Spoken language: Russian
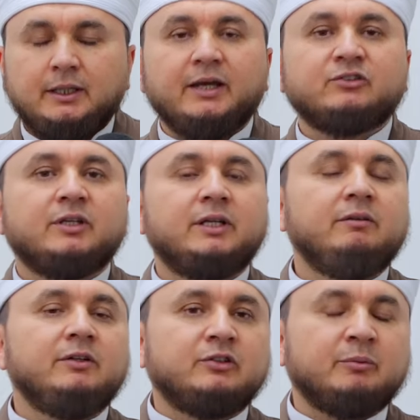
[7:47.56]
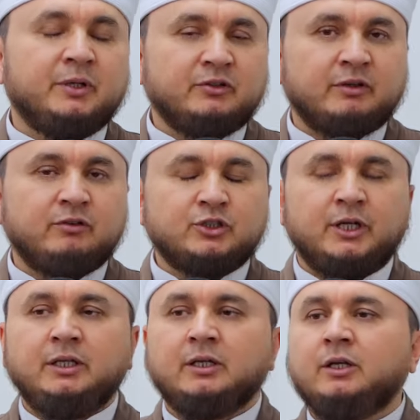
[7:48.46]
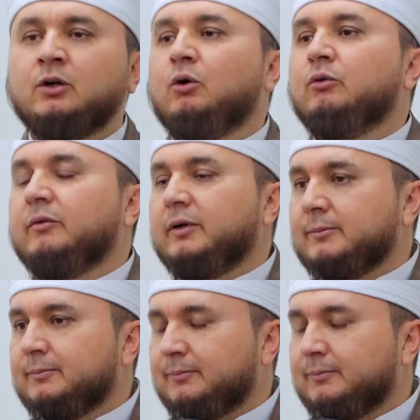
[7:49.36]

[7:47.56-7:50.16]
и остановиться при совершении греховного.